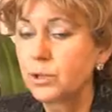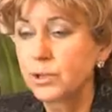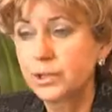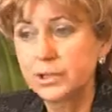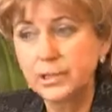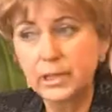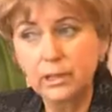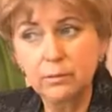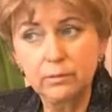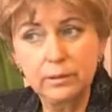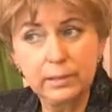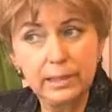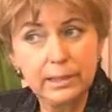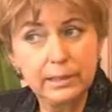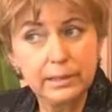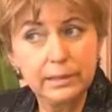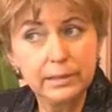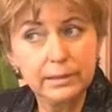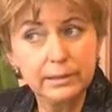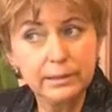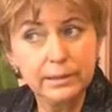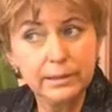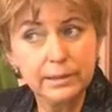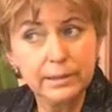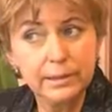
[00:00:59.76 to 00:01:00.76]
uczęszczają na
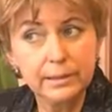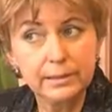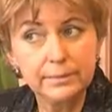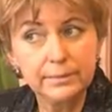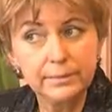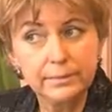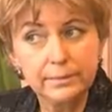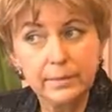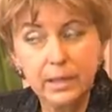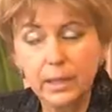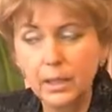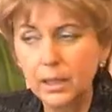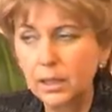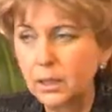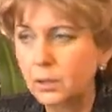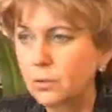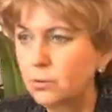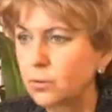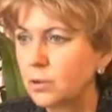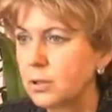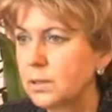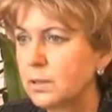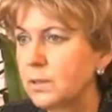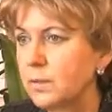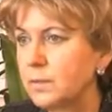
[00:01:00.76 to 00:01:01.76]
religię
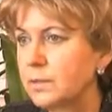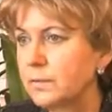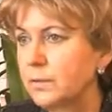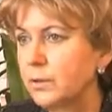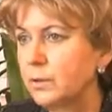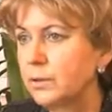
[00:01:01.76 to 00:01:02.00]
którzy są